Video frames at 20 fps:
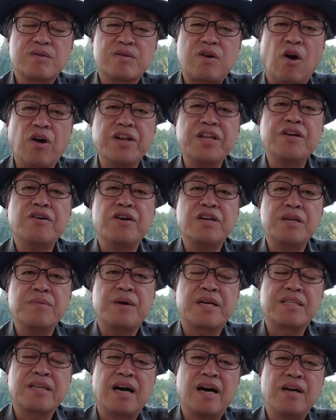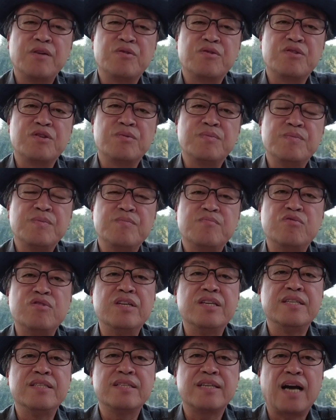거리거리마다 요즘
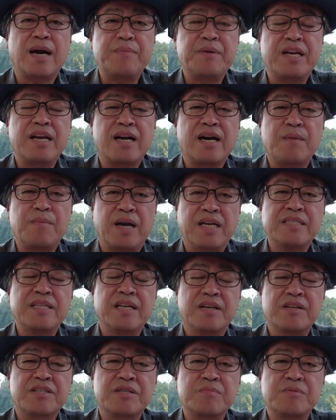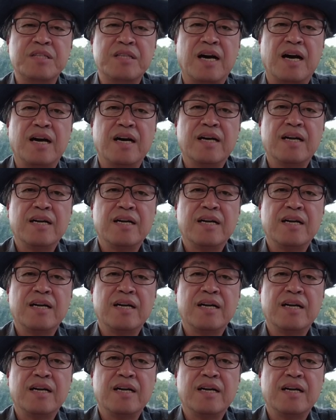무인 카메라가 많이 생겼습니다.